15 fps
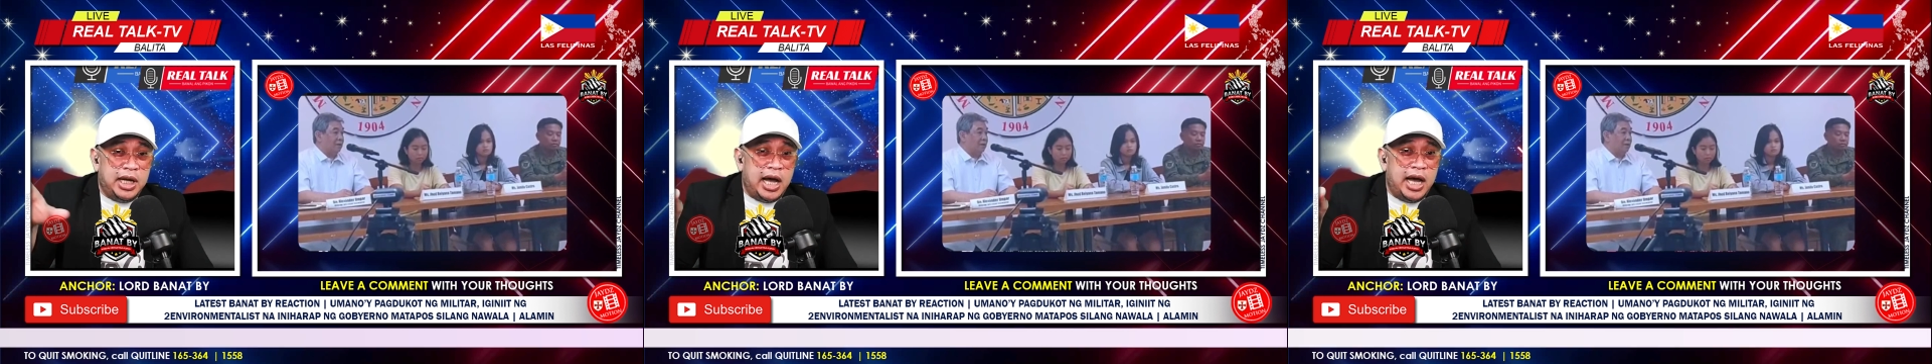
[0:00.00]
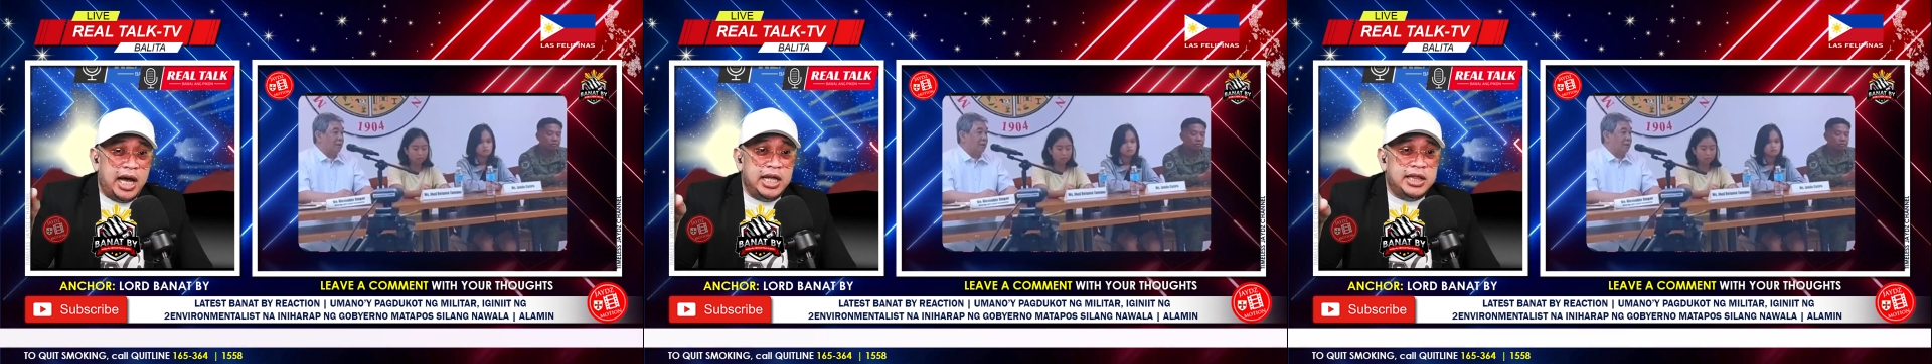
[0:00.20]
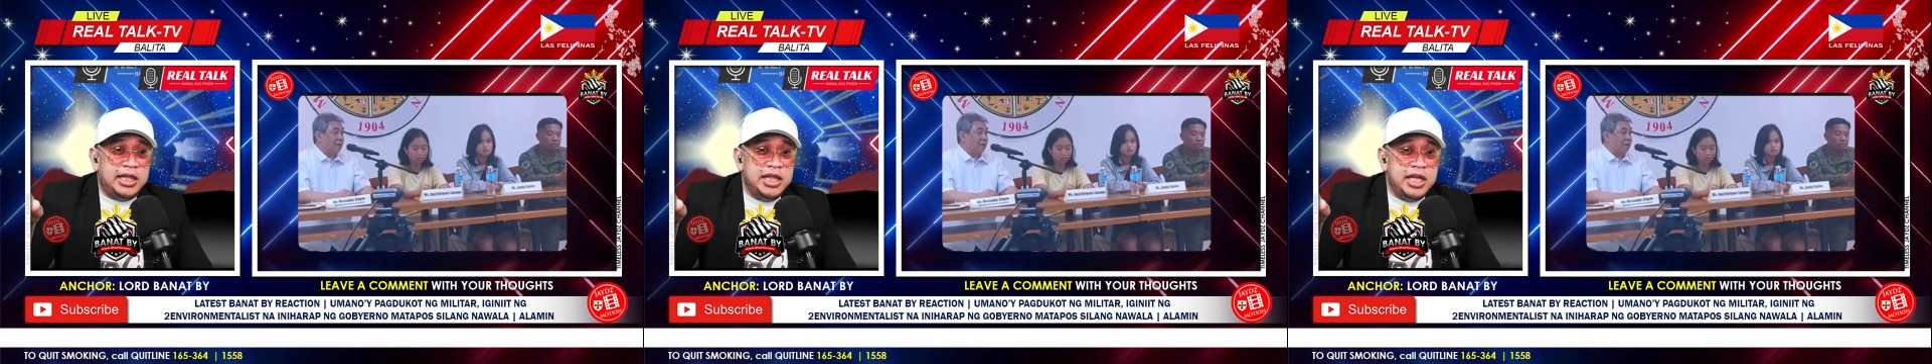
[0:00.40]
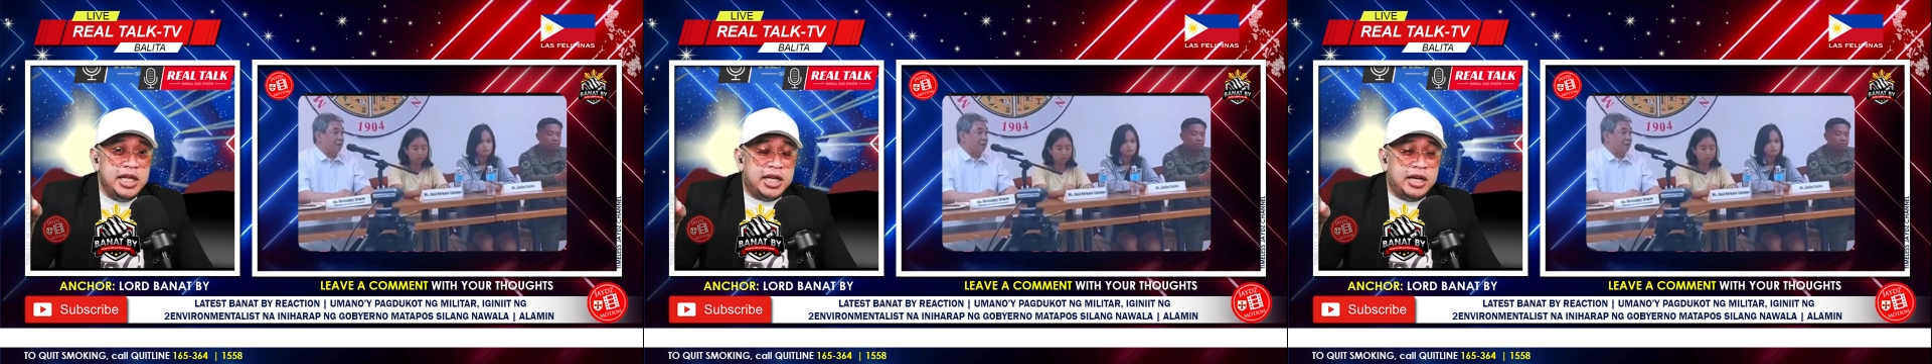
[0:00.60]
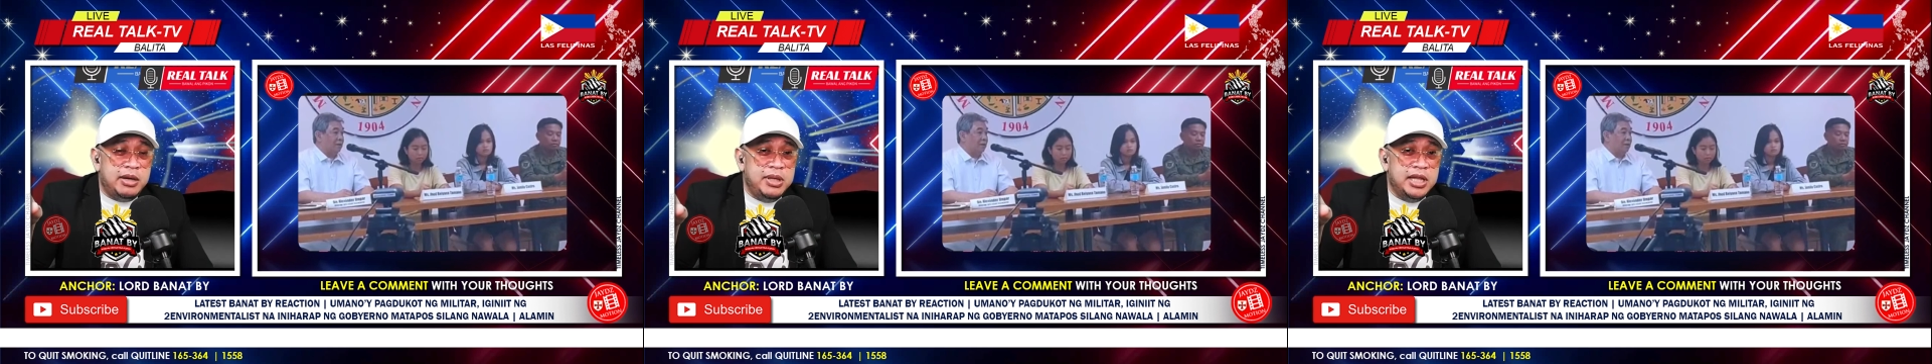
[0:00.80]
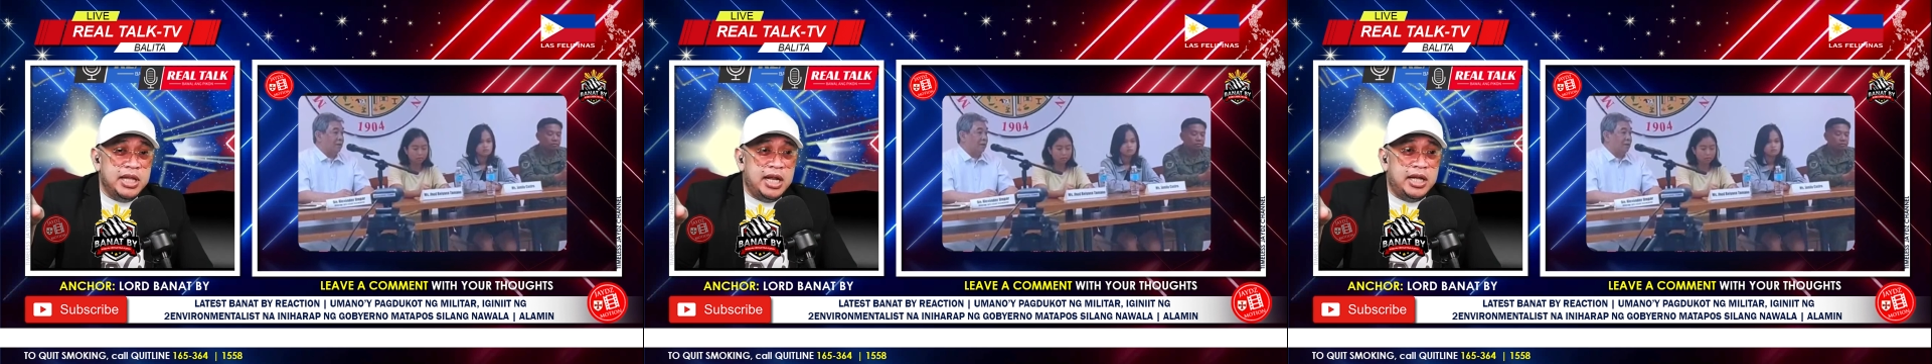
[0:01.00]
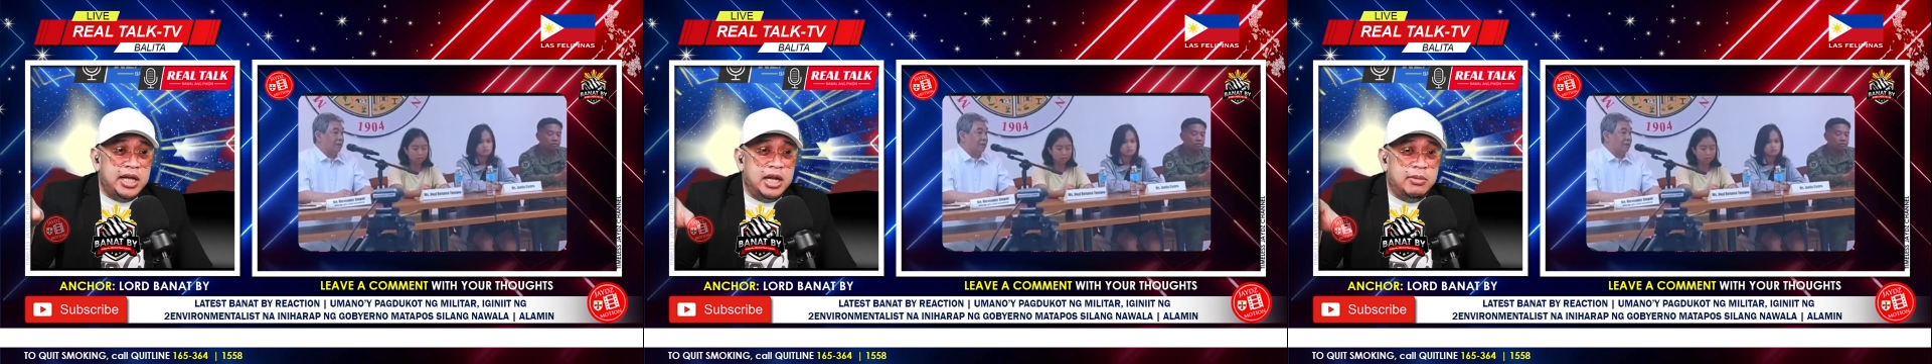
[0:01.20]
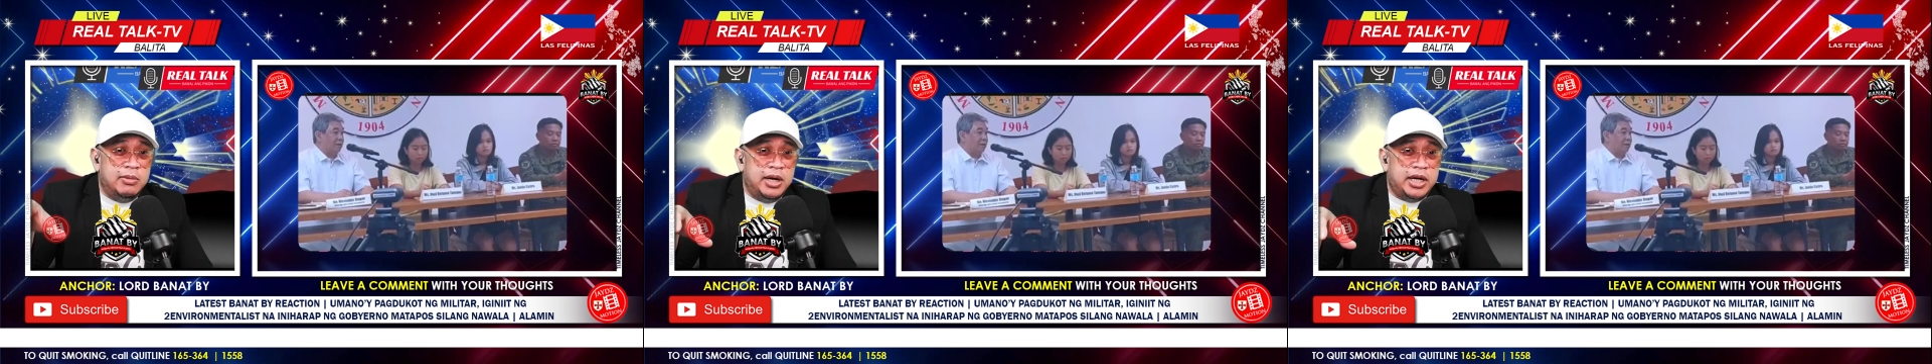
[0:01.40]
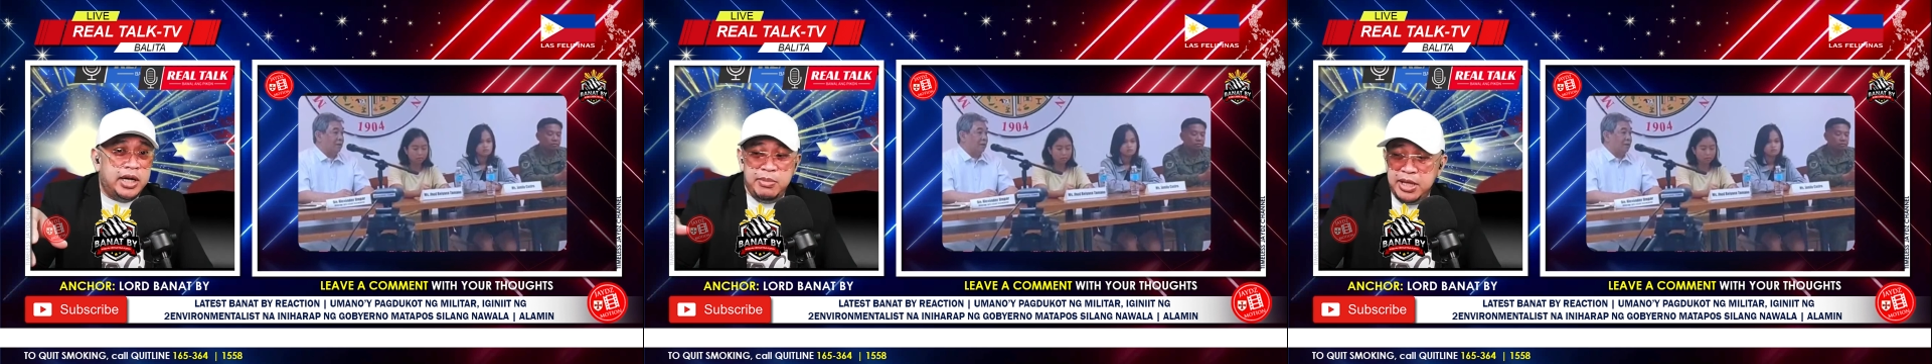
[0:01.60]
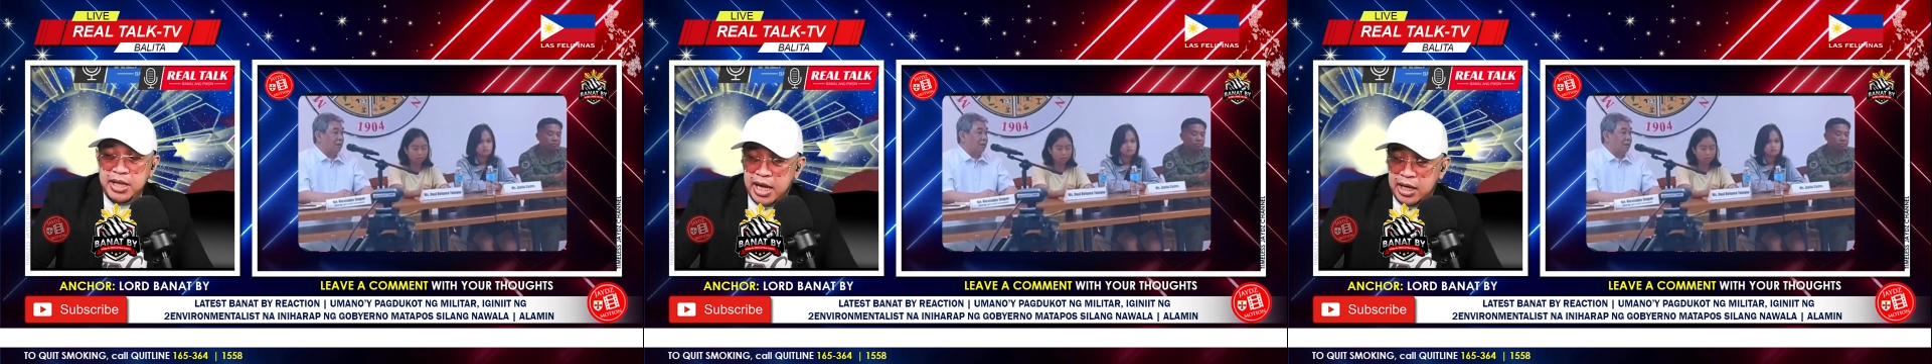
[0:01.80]
kahit hindi kriminal, ginawang
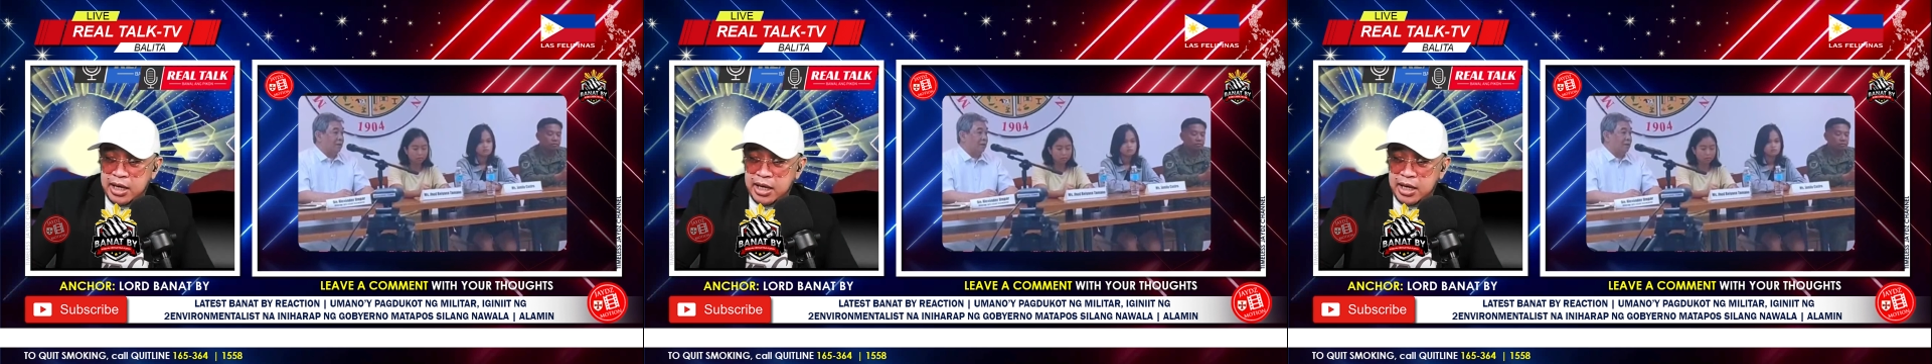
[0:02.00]
kriminal.